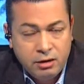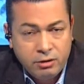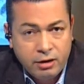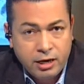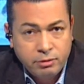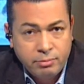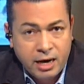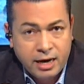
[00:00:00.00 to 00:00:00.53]

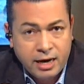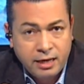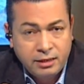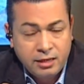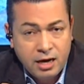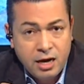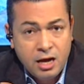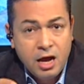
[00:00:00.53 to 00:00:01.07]
واخد بالك
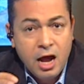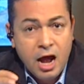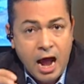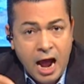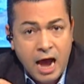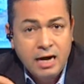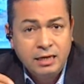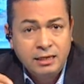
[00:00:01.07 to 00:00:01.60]
انت
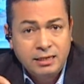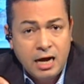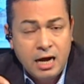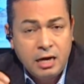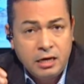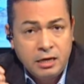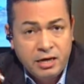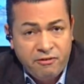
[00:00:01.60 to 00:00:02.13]
هل
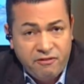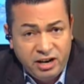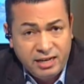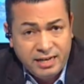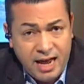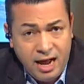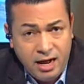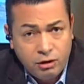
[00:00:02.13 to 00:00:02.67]
انت نفيت
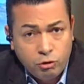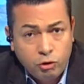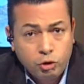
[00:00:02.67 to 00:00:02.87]
ده